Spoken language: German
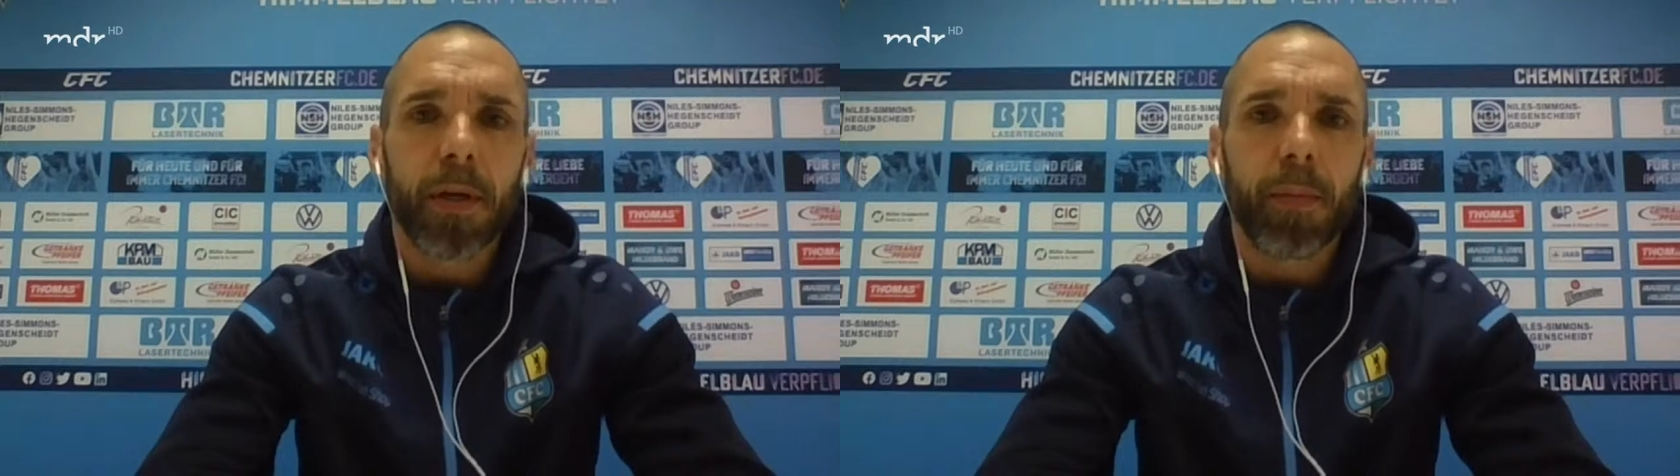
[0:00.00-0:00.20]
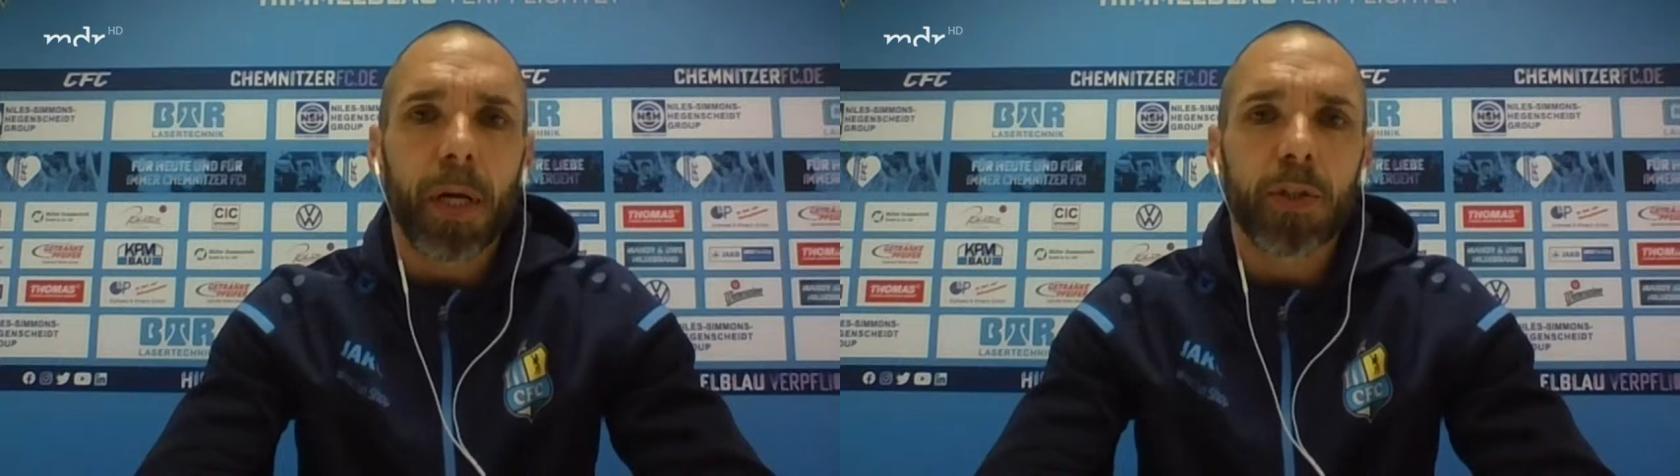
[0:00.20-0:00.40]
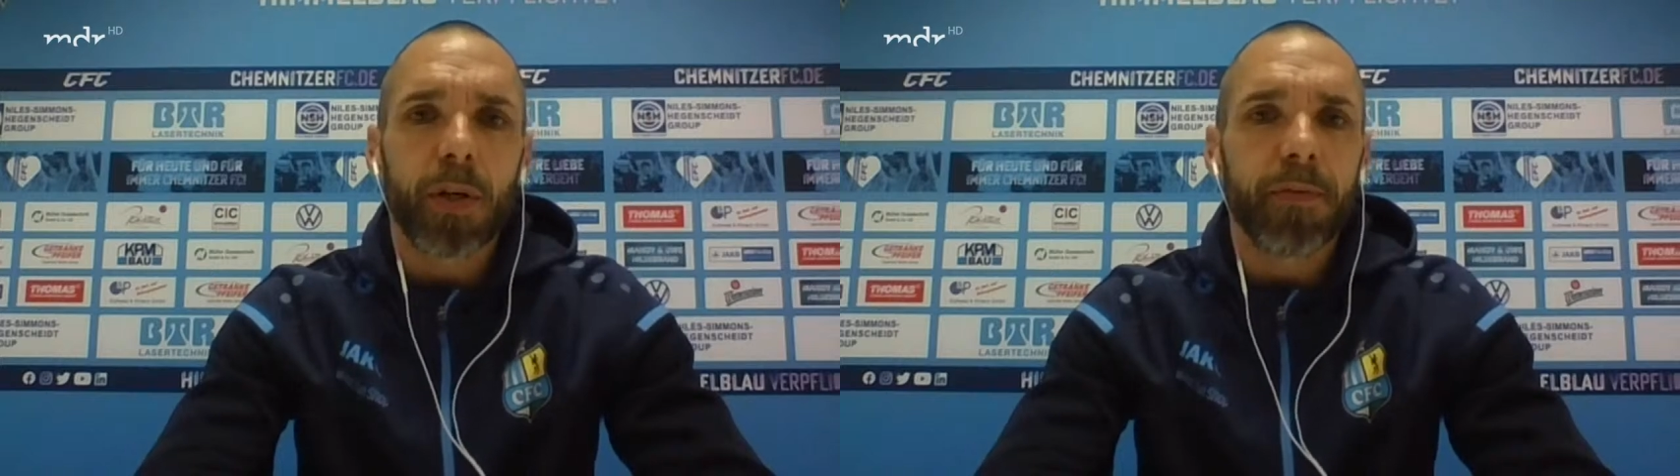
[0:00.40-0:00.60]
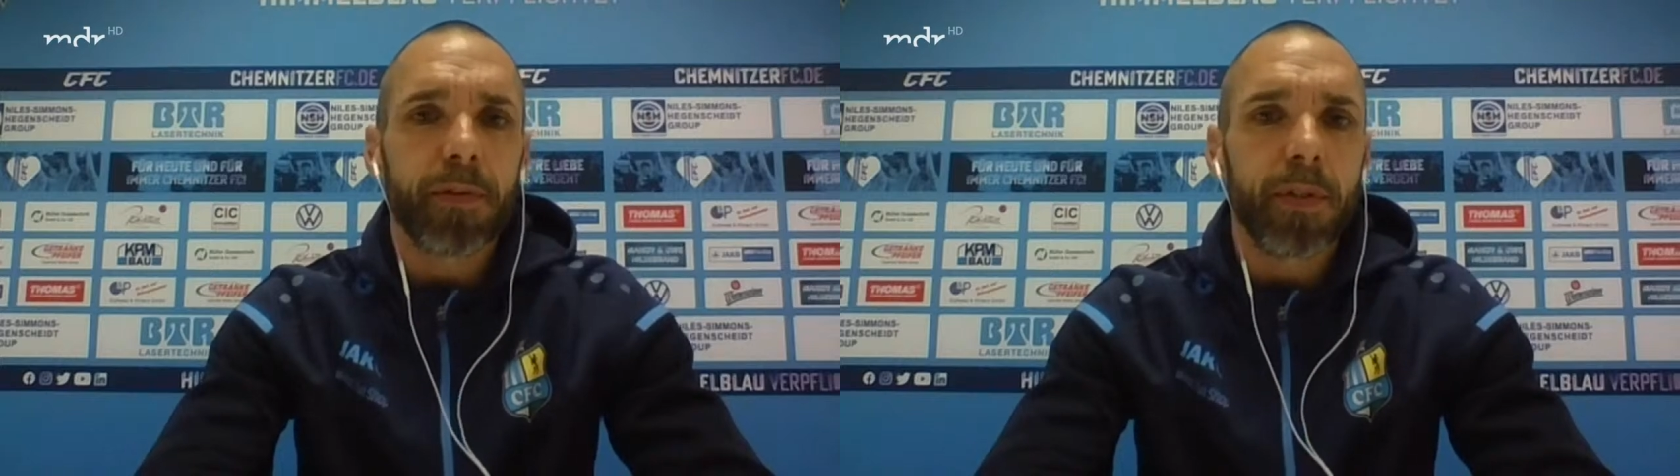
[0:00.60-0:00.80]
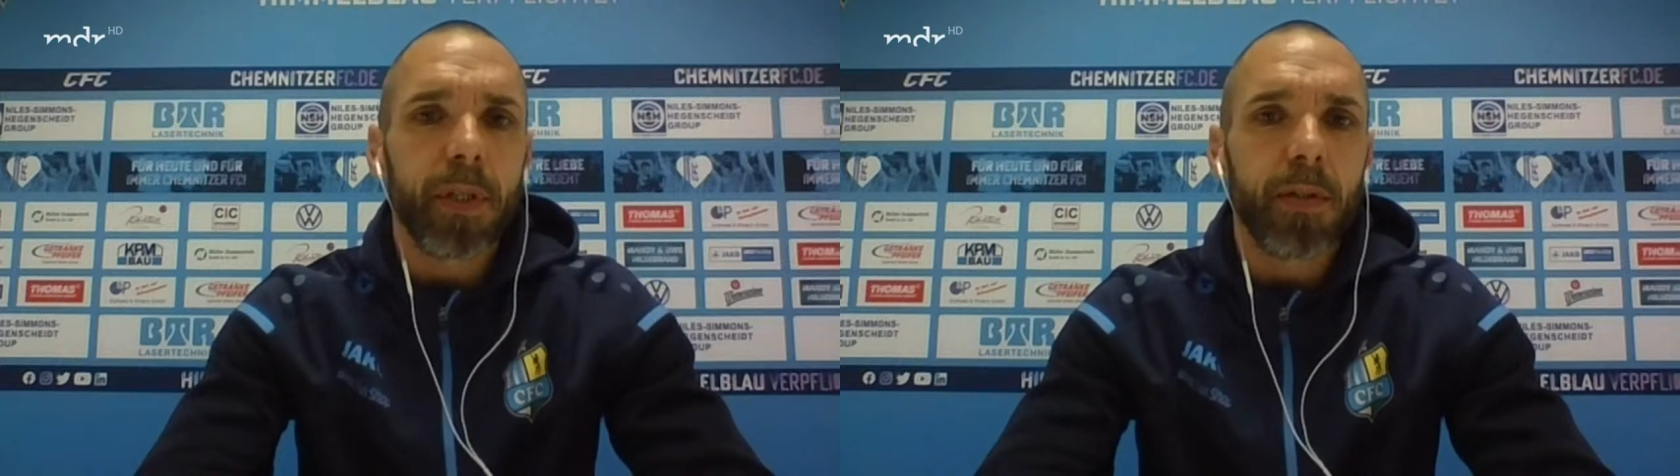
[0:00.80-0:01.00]
gegen
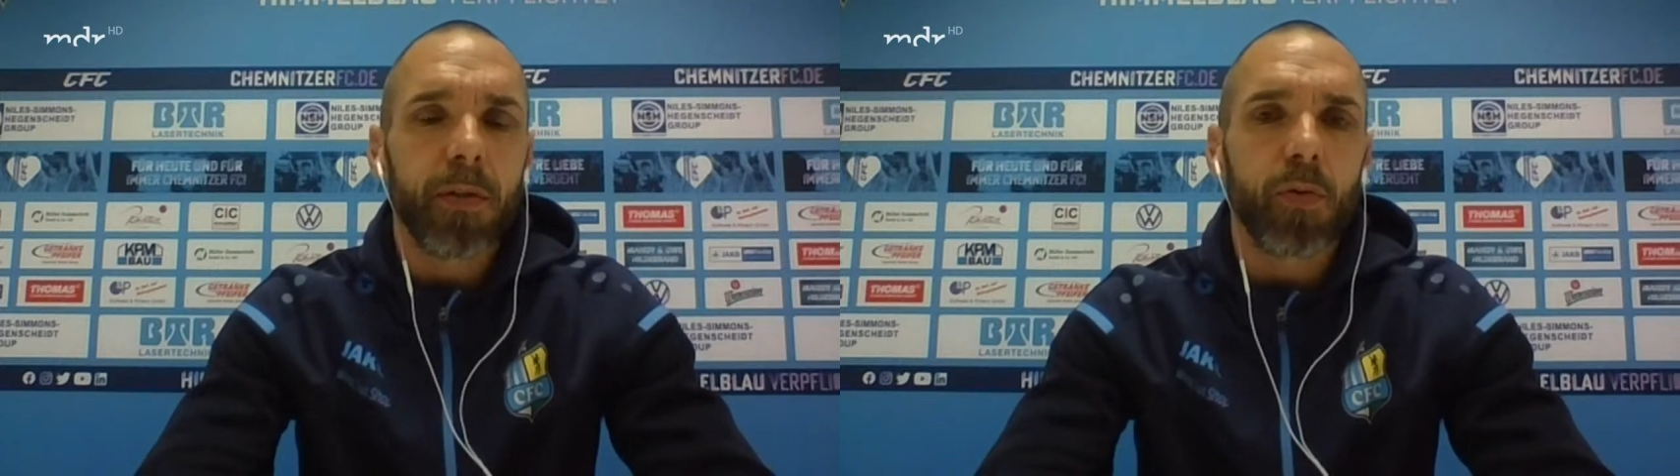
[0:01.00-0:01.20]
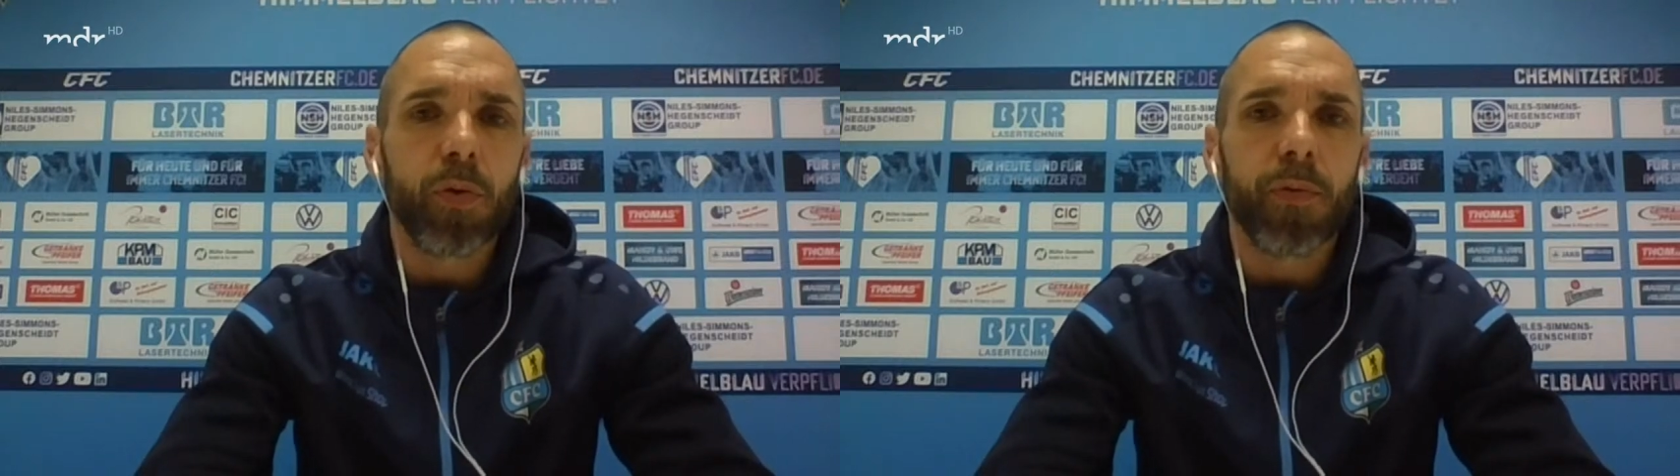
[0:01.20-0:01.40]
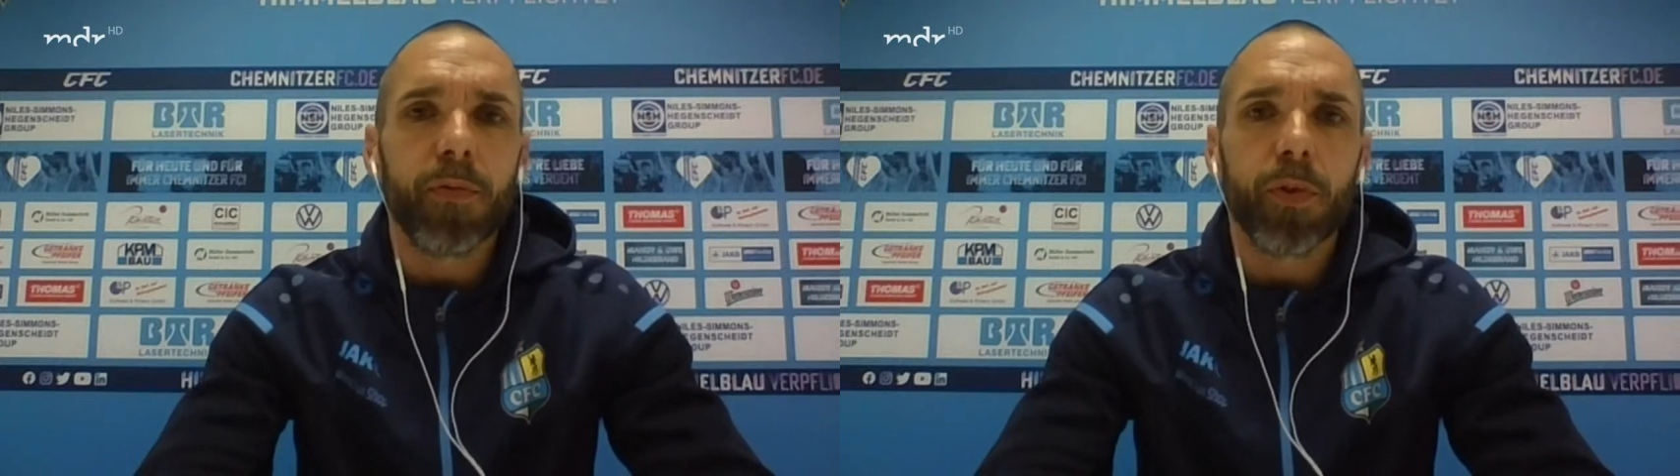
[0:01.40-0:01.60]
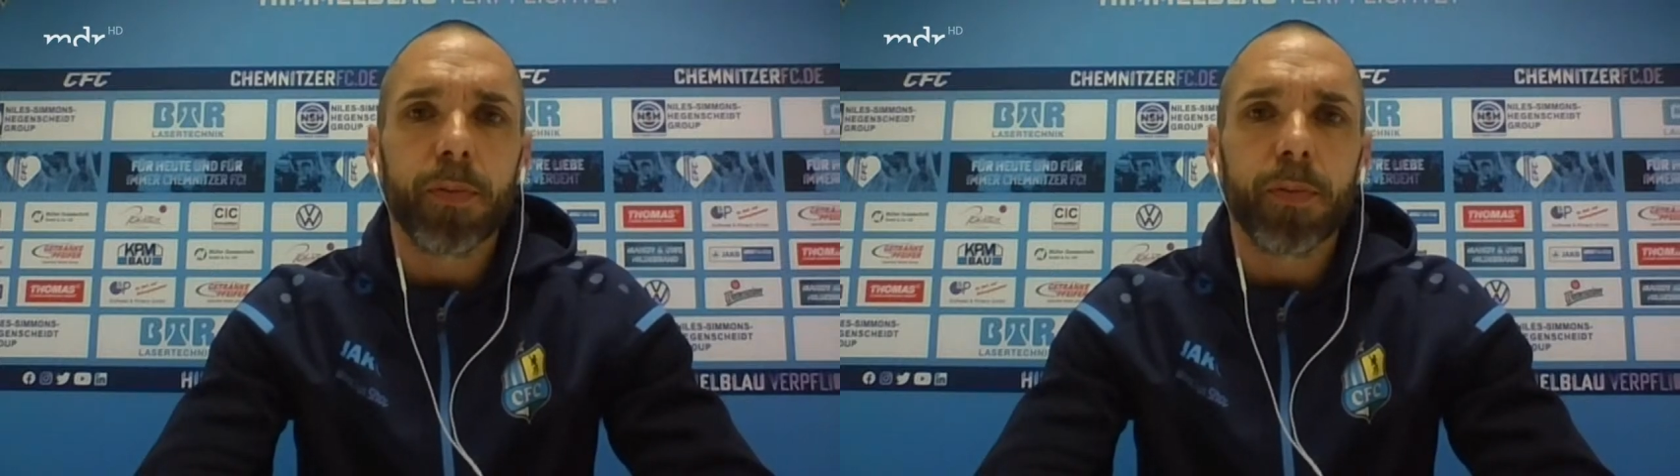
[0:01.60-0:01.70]
Mannschaften, die einen guten